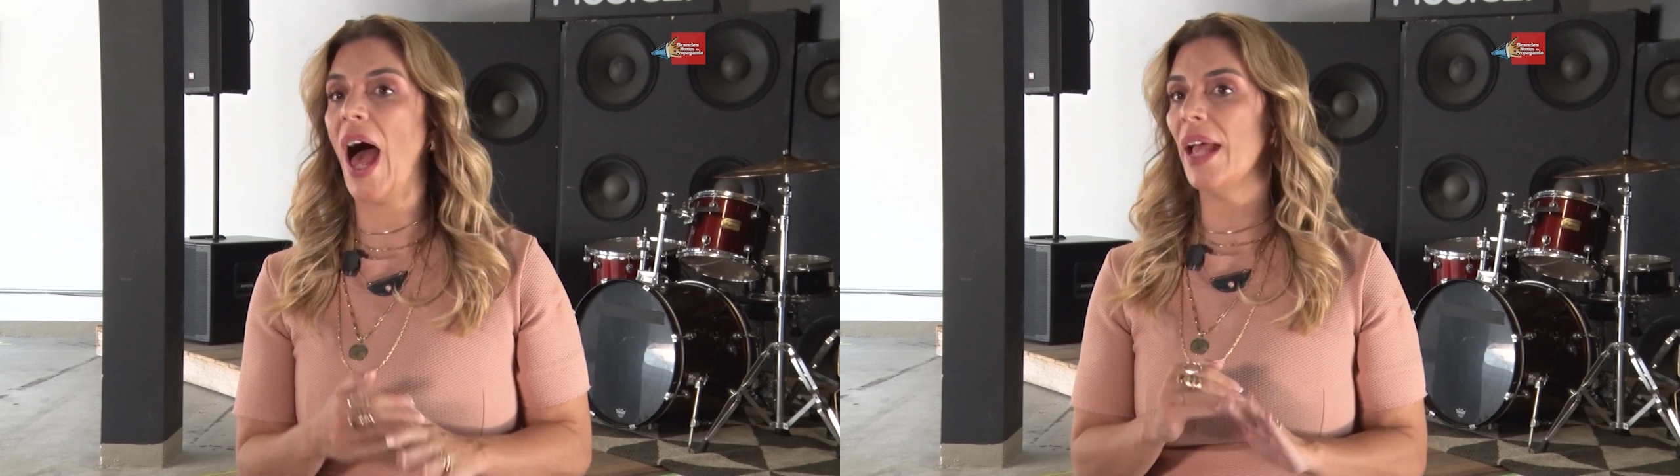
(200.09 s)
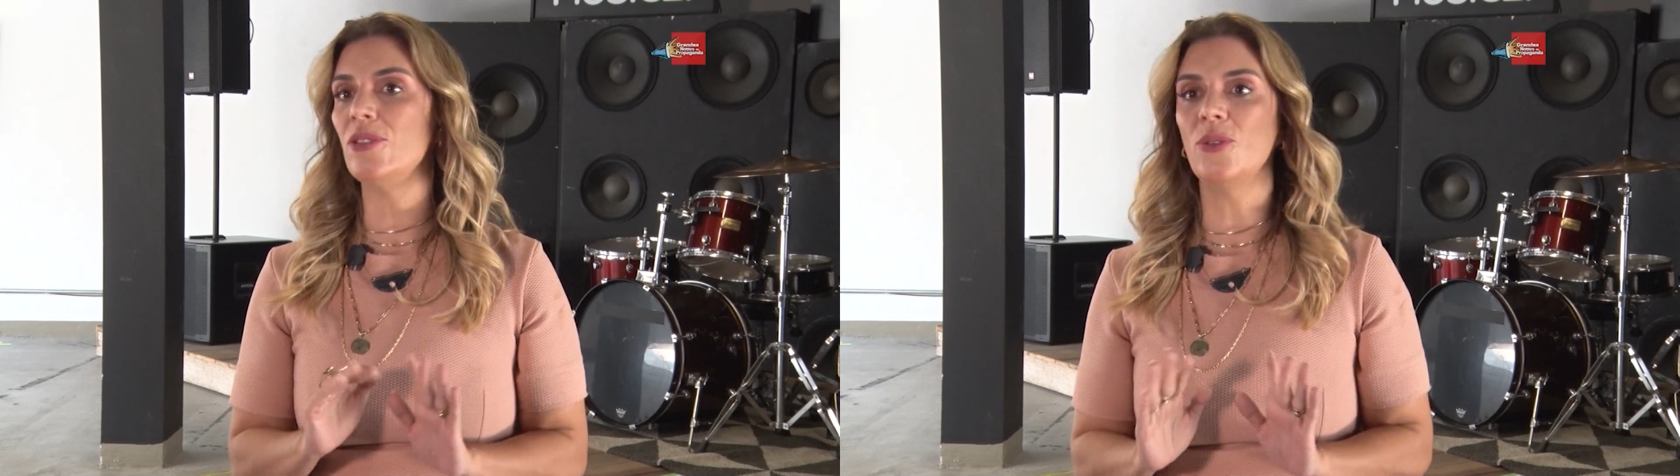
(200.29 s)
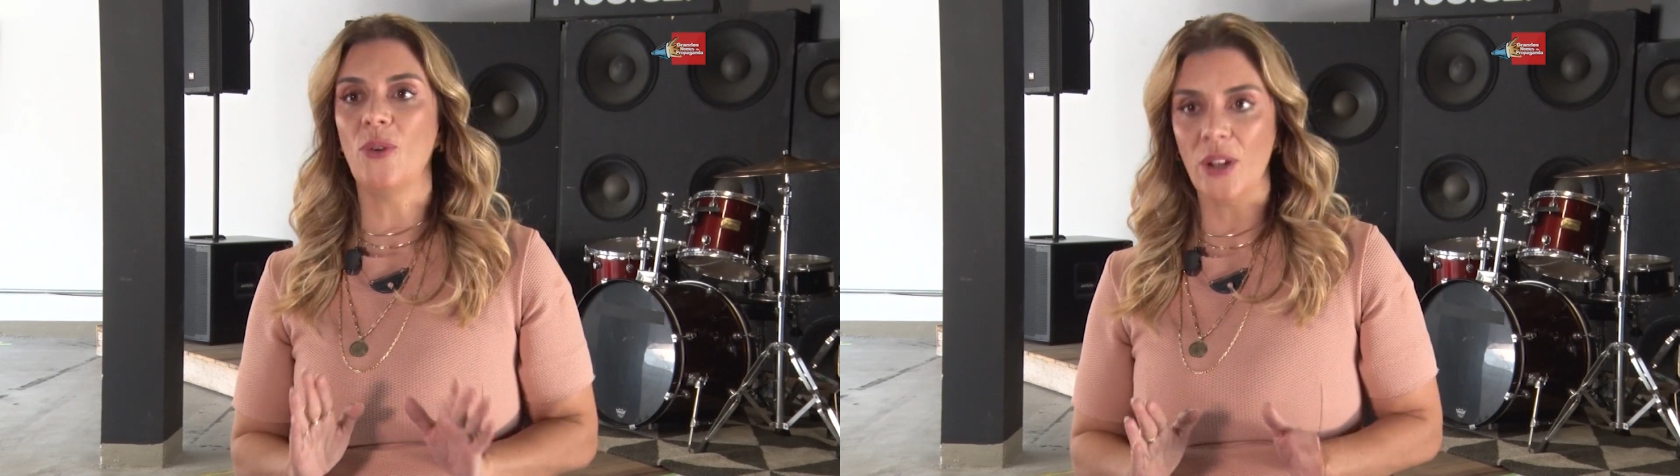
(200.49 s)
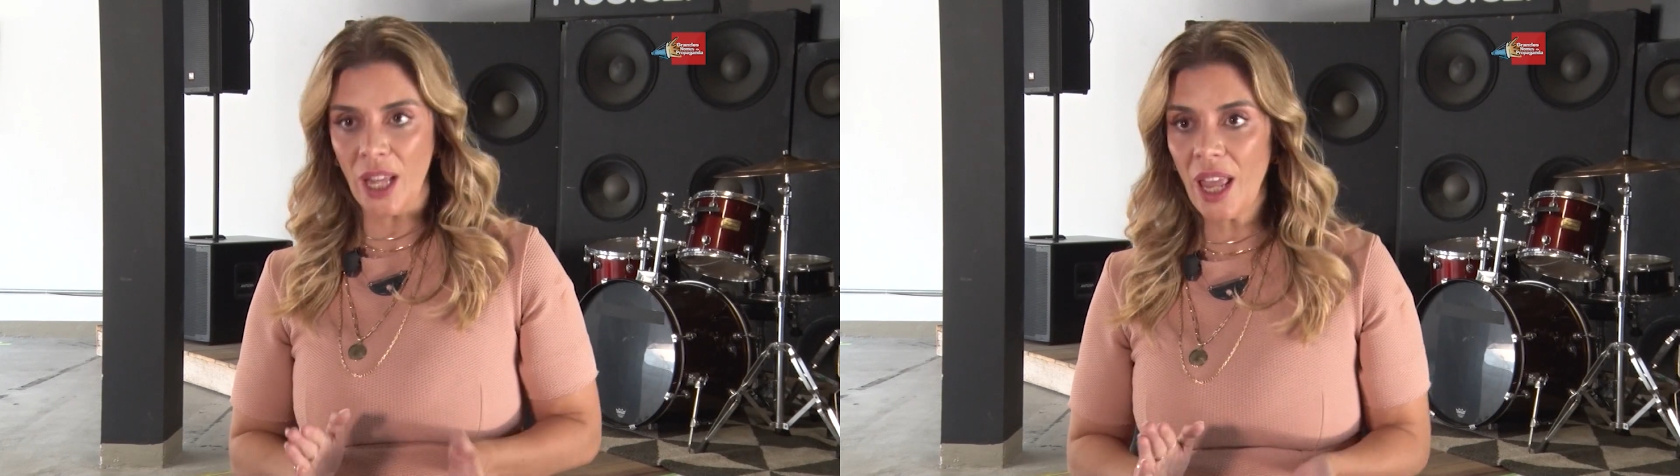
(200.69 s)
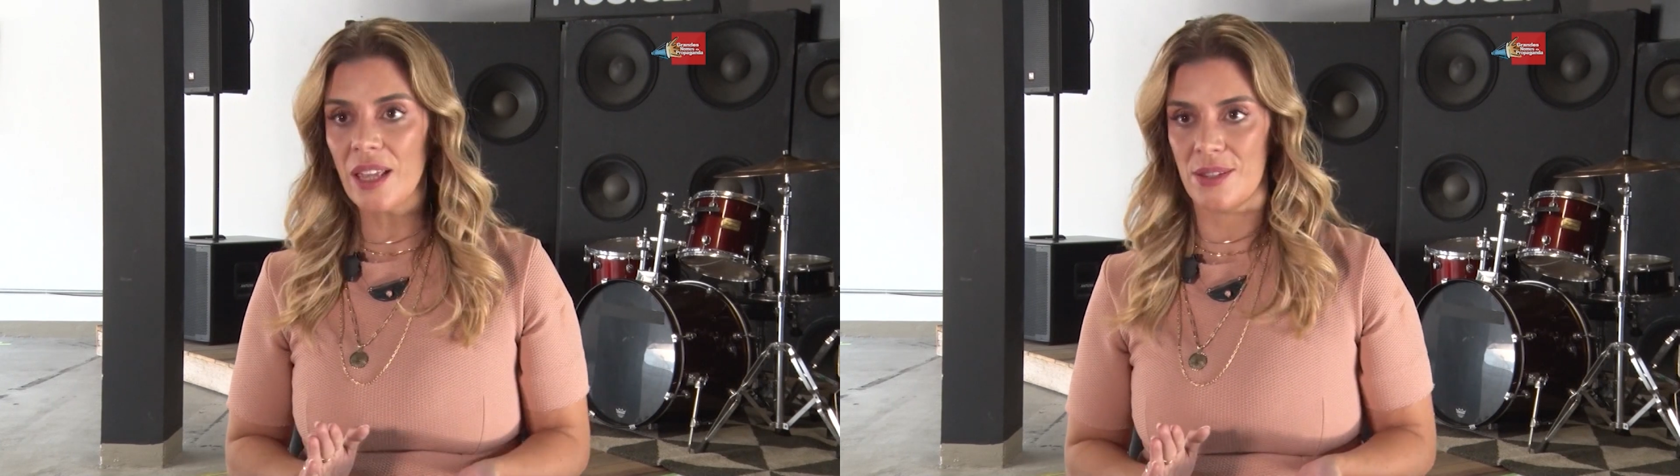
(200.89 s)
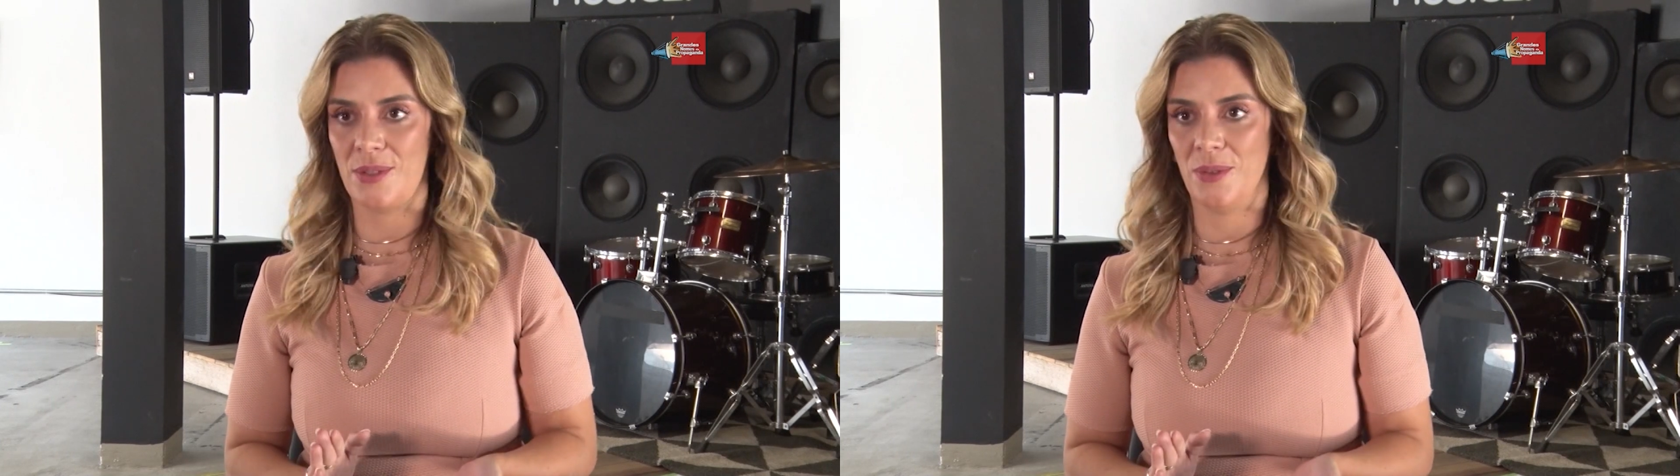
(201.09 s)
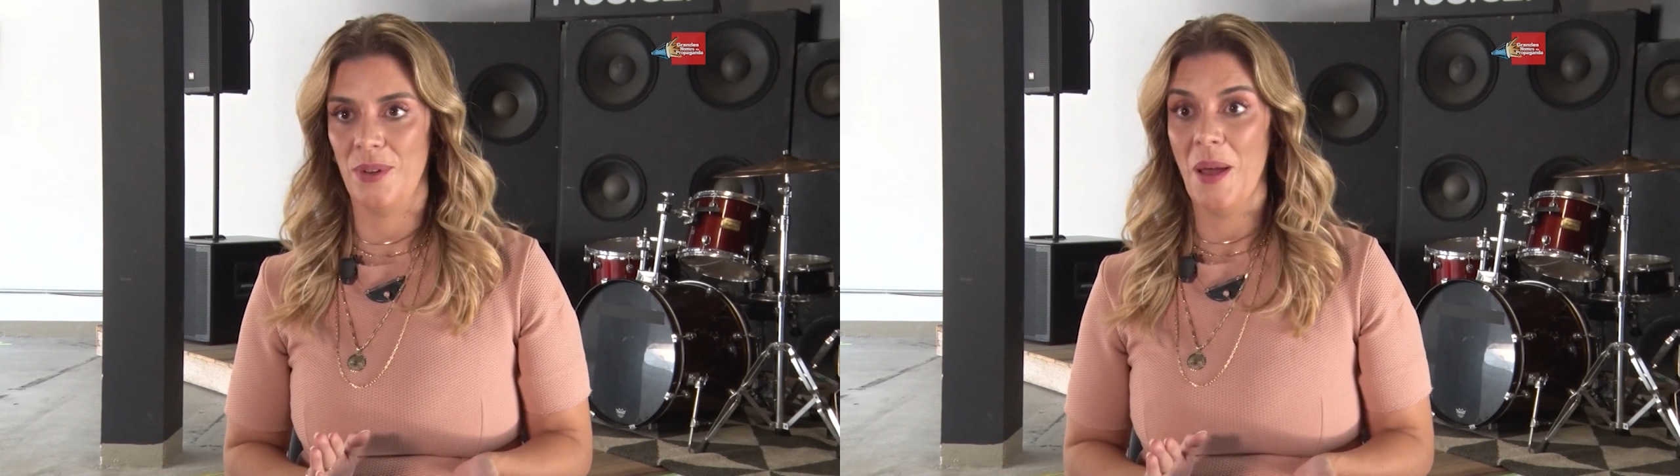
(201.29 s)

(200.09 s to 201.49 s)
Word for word: "Ah, eu não conheço".